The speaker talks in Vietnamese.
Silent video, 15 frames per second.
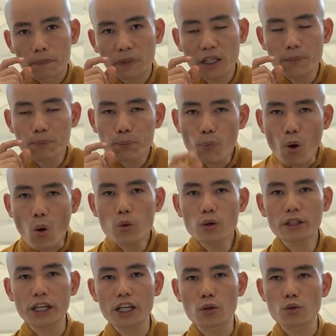Tới bốn
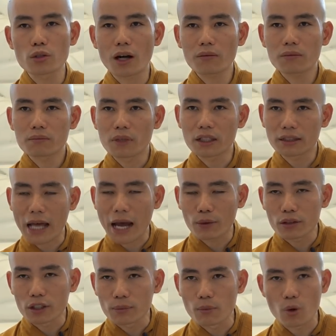ký ngũ cốc mới tạo ra
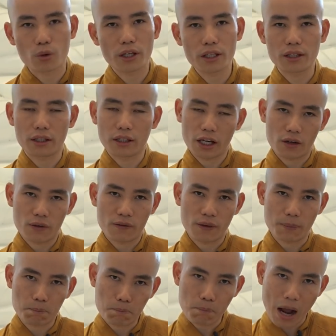được một ký thịt heo,
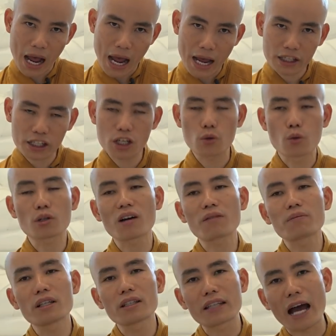và ba ký ngũ
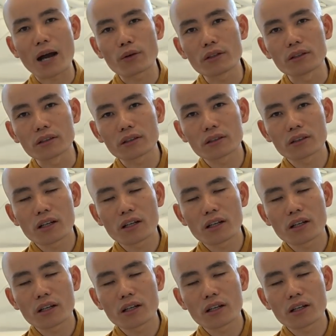cốc mới tạo ra được